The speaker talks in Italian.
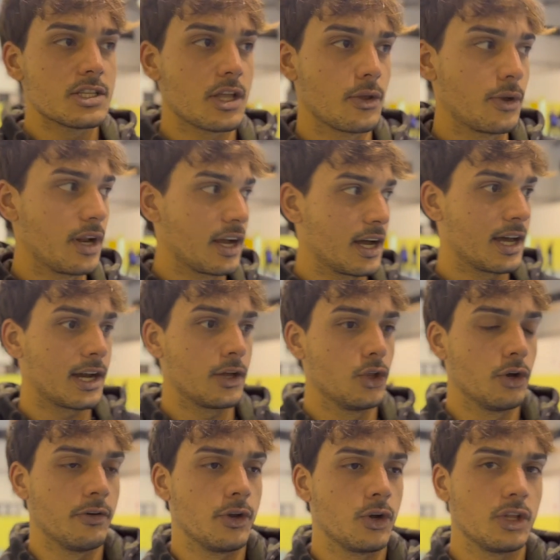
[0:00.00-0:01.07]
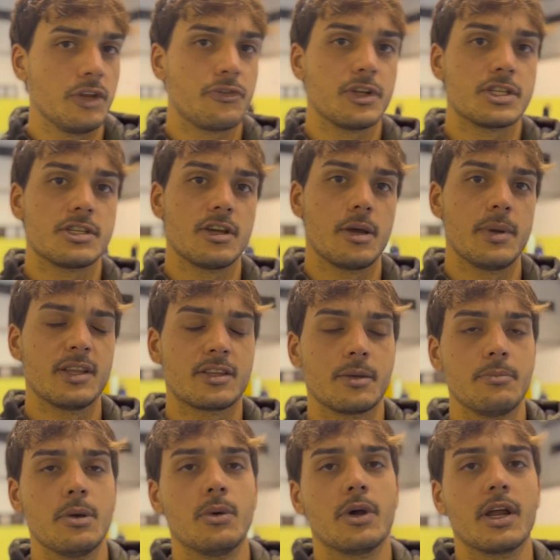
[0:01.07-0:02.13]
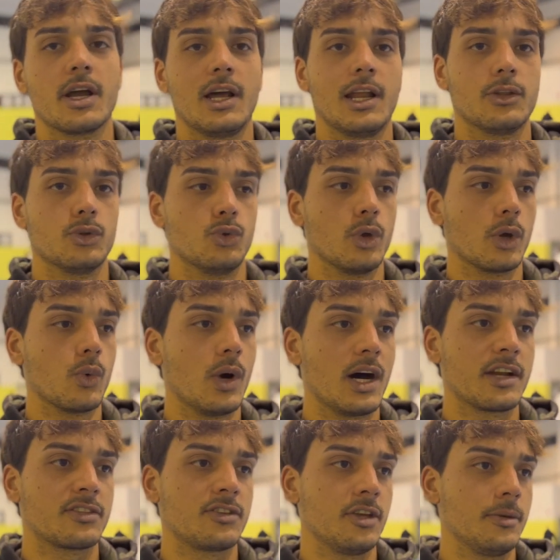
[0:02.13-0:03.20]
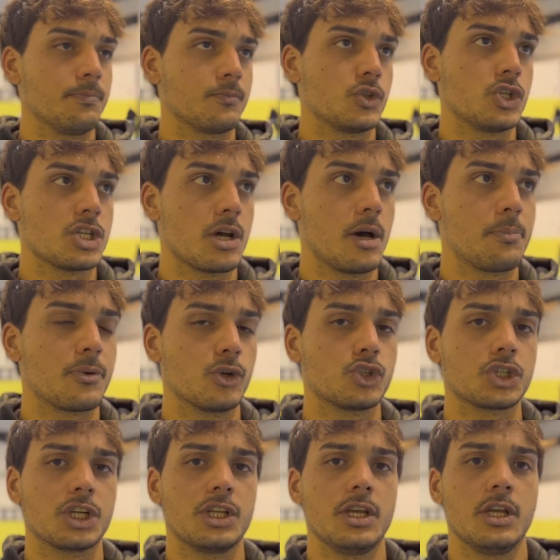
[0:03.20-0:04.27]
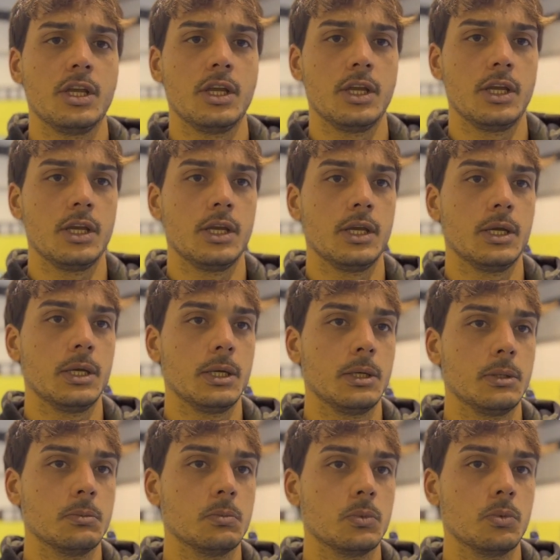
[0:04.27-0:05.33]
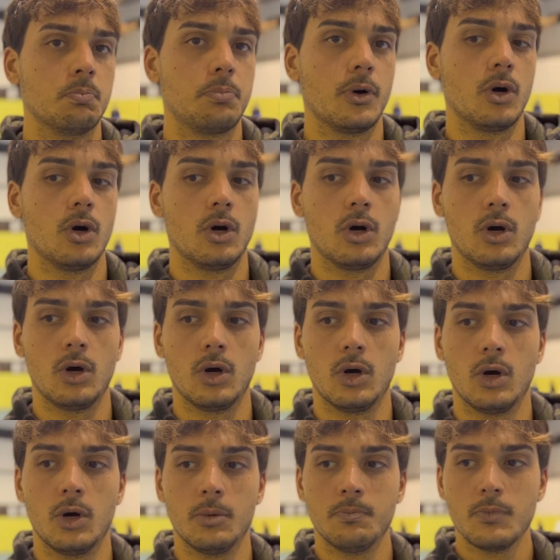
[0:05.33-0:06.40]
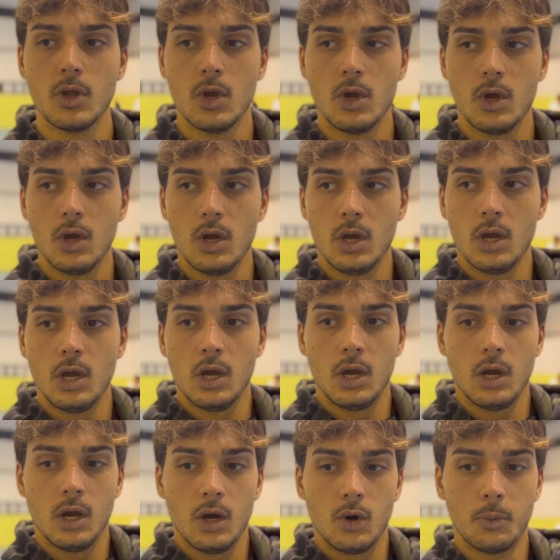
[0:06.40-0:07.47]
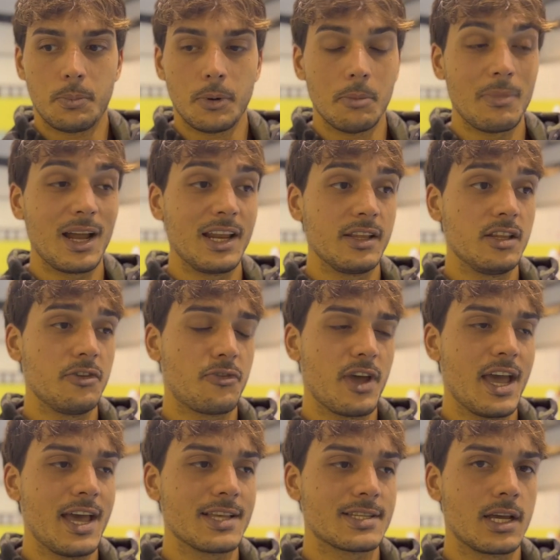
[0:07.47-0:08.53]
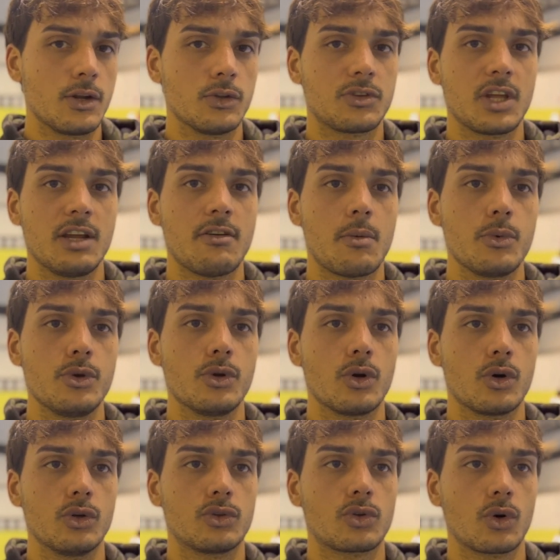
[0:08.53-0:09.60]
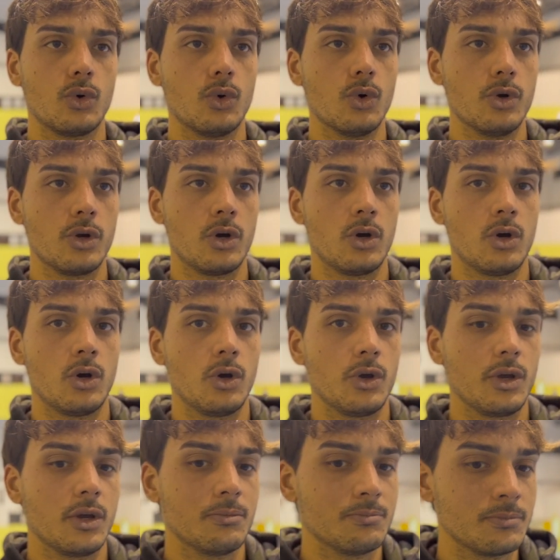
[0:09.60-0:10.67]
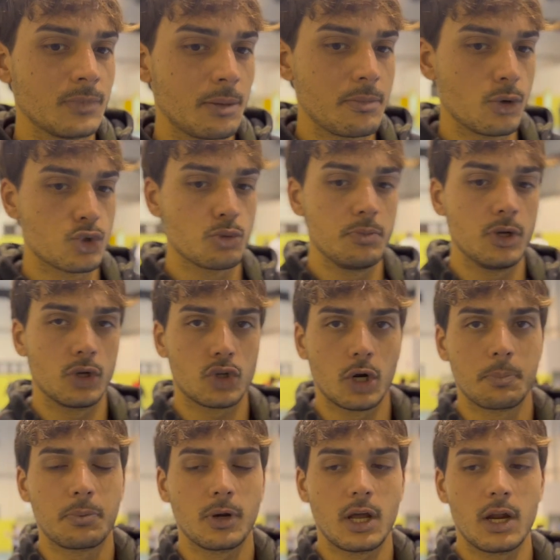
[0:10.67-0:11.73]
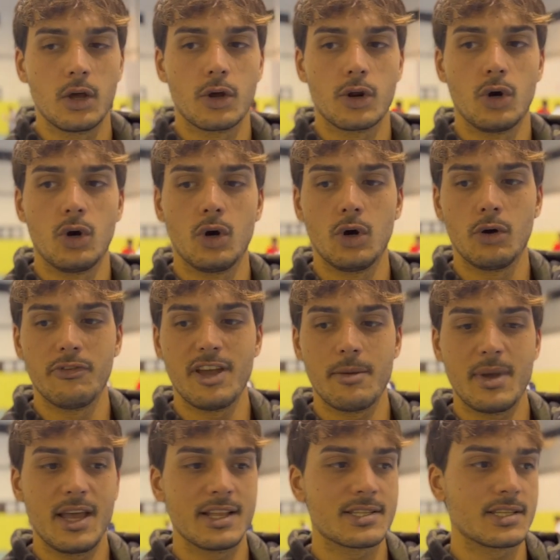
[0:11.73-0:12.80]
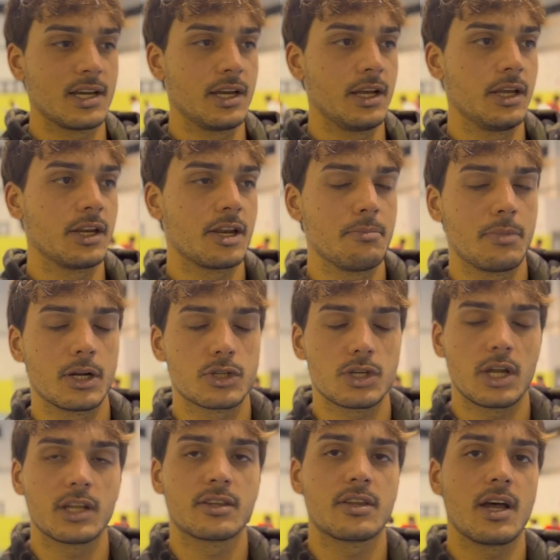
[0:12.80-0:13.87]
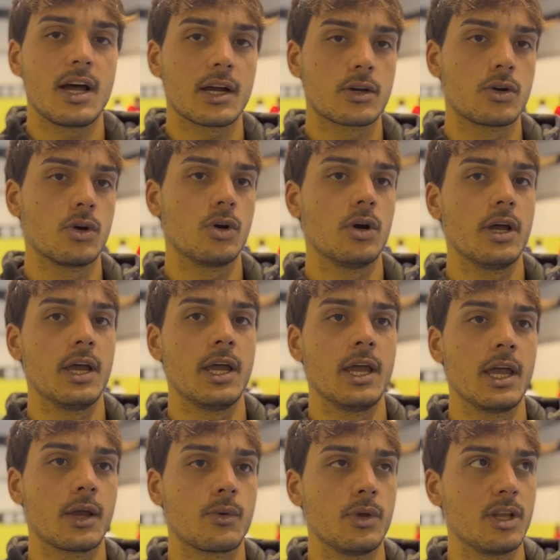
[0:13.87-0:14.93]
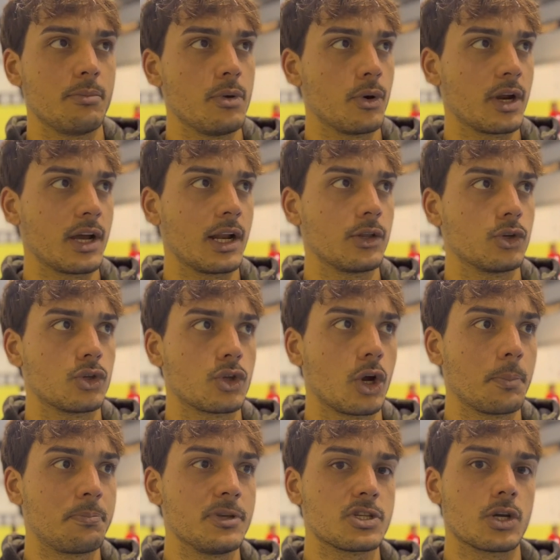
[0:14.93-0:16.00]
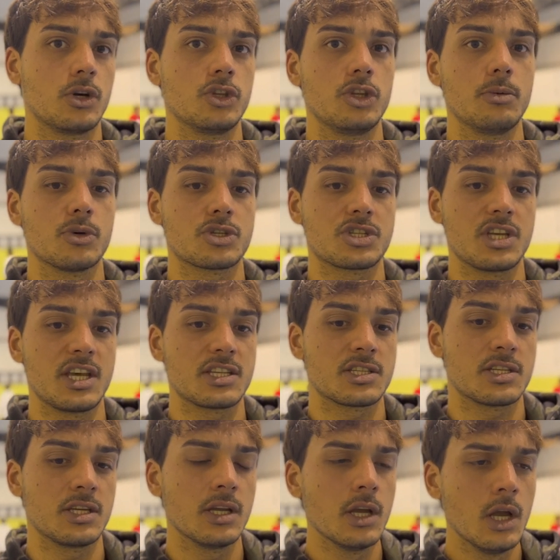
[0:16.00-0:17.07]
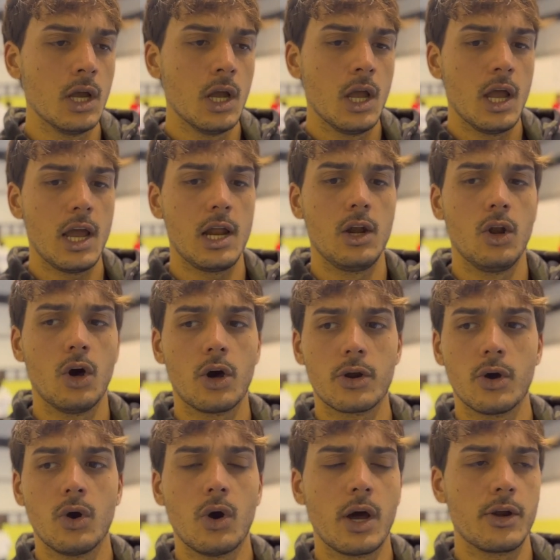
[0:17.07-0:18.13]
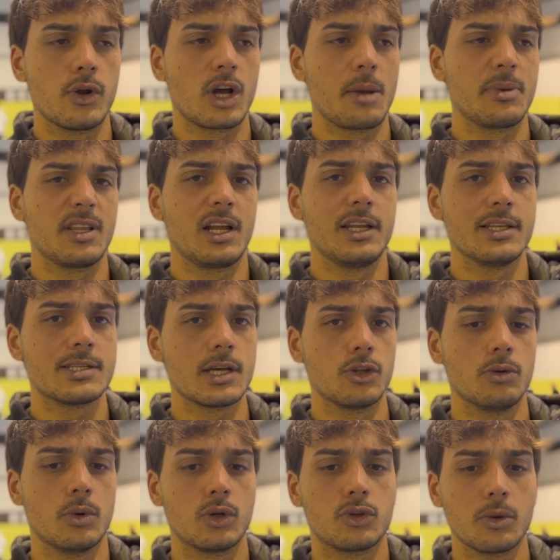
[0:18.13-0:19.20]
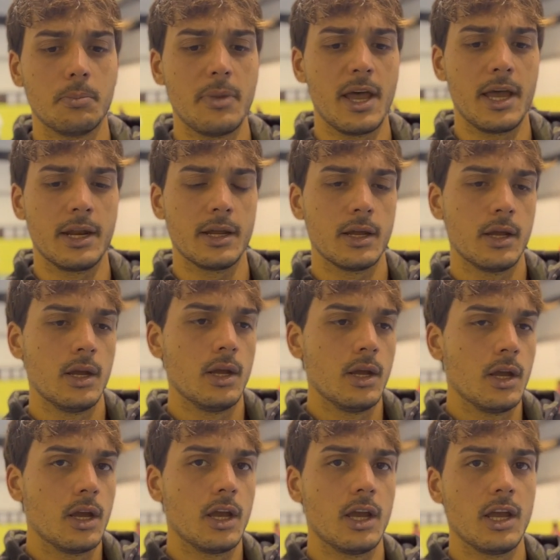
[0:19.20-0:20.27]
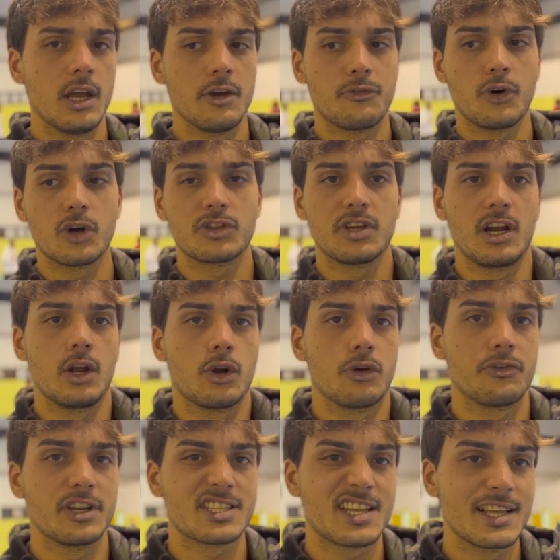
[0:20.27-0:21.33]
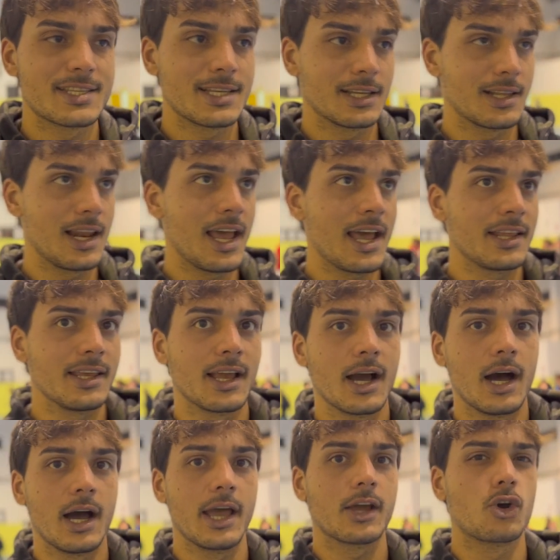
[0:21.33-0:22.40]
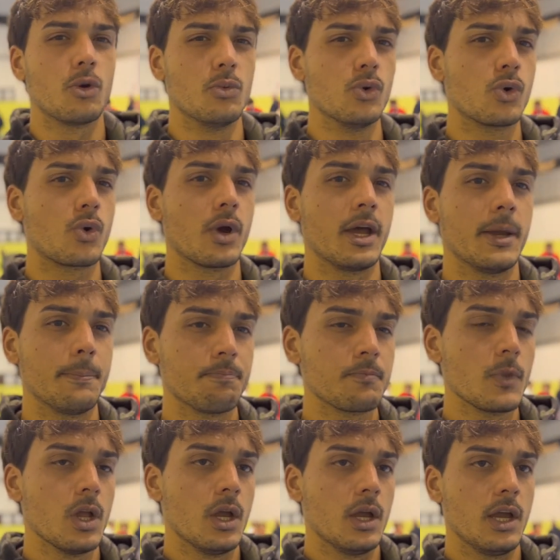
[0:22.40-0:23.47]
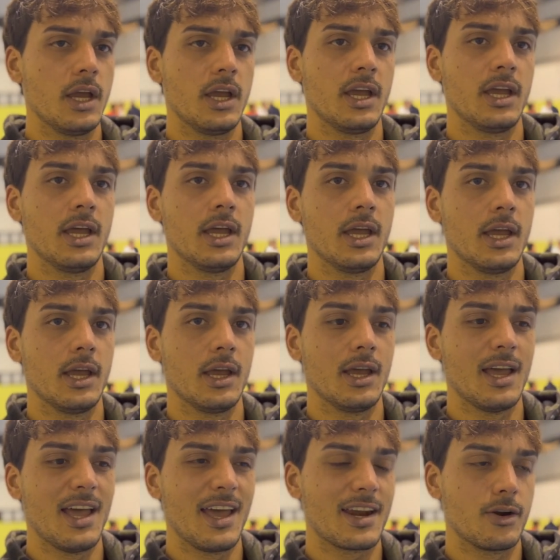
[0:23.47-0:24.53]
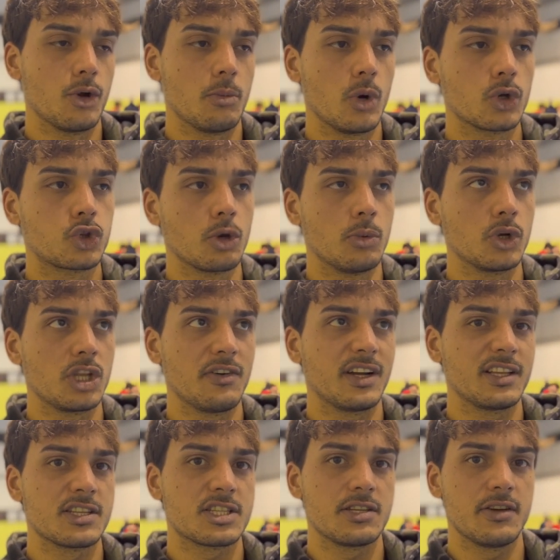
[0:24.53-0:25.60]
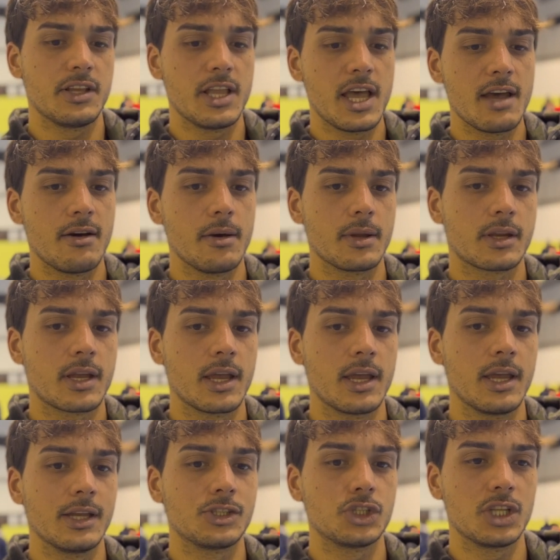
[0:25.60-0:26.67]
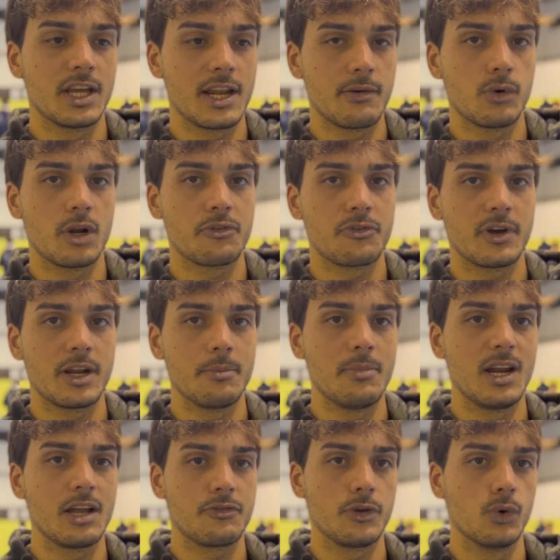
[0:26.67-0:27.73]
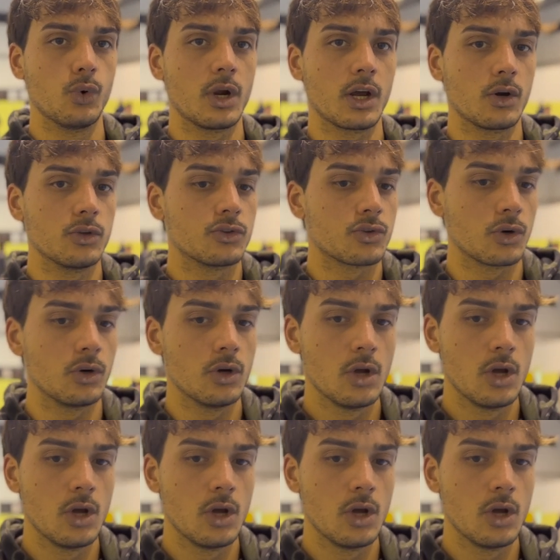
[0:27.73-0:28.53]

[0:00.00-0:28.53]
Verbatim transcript: stata una gara dove noi difensivamente abbiamo regalato due quarti, ci siamo approcciati un po', un po male in difesa, non tenevamo gli uno contro uno, ehm, abbiamo subito troppo la loro veemenza in rimbalzo d'attacco e quindi abbiamo regalato troppi secondi possessi e loro hanno capitalizzato molto bene eh, forti della loro freschezza atletica e comunque eh, erano molto motivati e si vedeva perché ci tenevano a fare bella figura contro